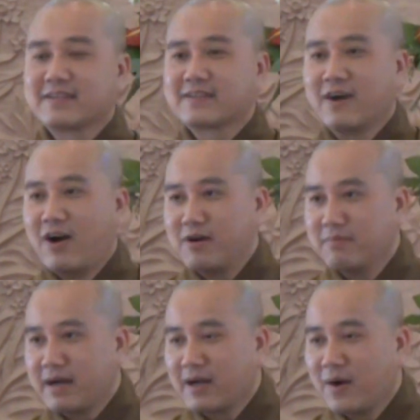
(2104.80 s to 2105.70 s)
còn
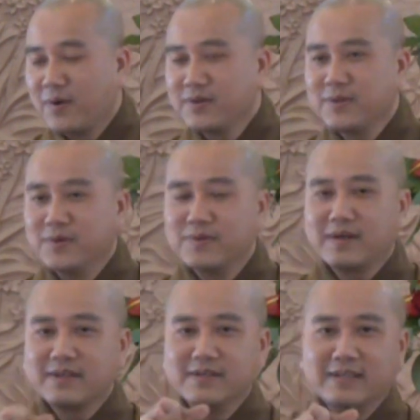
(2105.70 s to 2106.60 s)
mà ngồi ví dụ
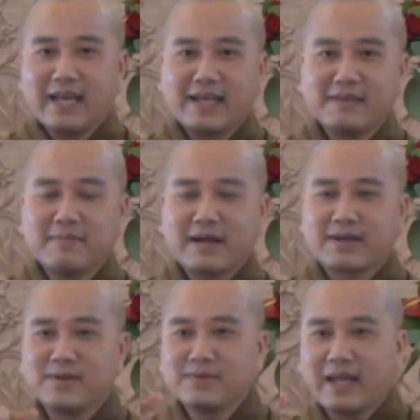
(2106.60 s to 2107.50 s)
người này mặc
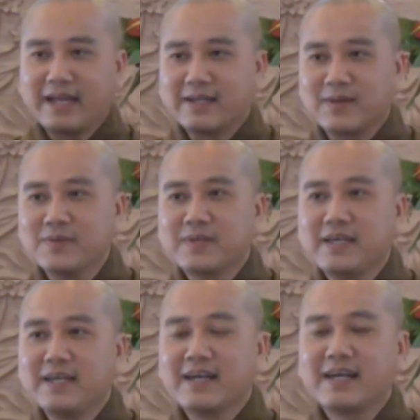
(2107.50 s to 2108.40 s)
kiểu này kiểu
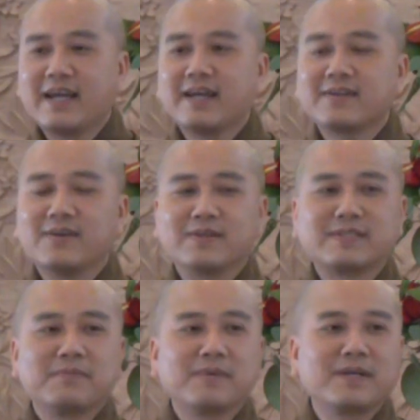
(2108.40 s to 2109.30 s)
kia ha rồi
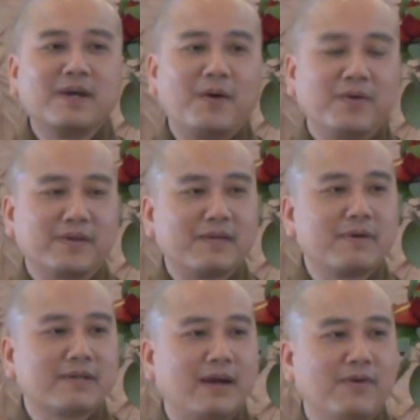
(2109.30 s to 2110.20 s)
xong cái ngồi cái
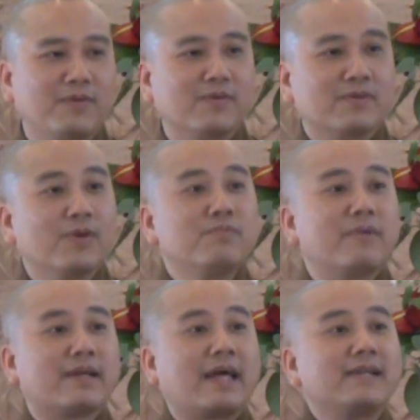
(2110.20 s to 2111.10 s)
bắt đầu lúc mà
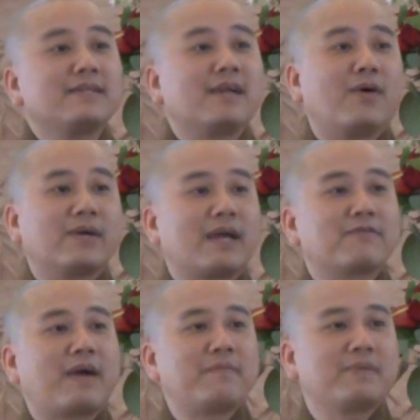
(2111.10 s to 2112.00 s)
rảnh ngồi nghe
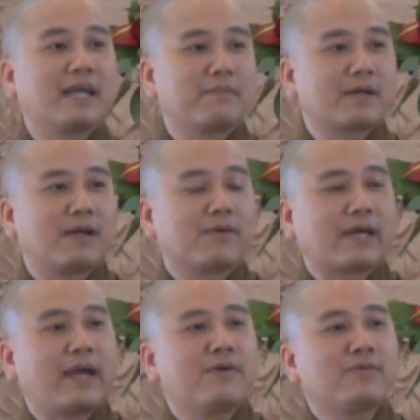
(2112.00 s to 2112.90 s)
pháp về bắt đầu
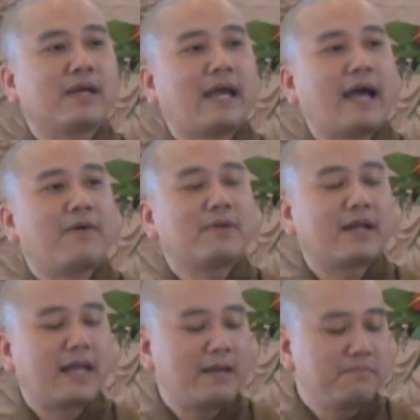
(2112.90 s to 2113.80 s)
kéo cái áo ra
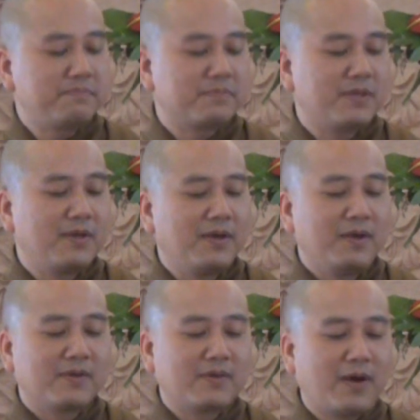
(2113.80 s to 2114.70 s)
đếm
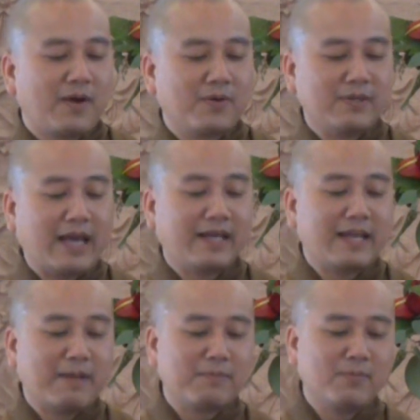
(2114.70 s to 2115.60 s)
trời giải
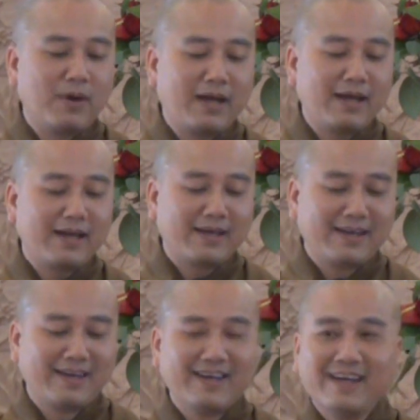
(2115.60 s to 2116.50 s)
đẹp quá
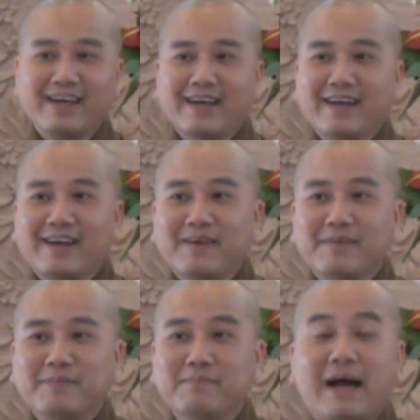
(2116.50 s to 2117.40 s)

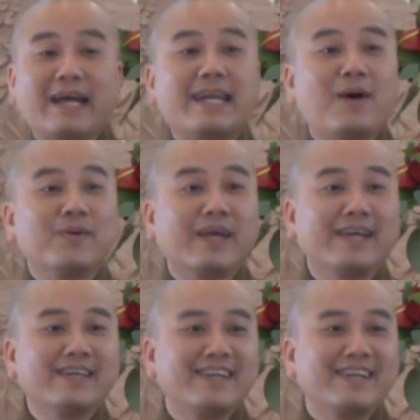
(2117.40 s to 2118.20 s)
mai đâu vậy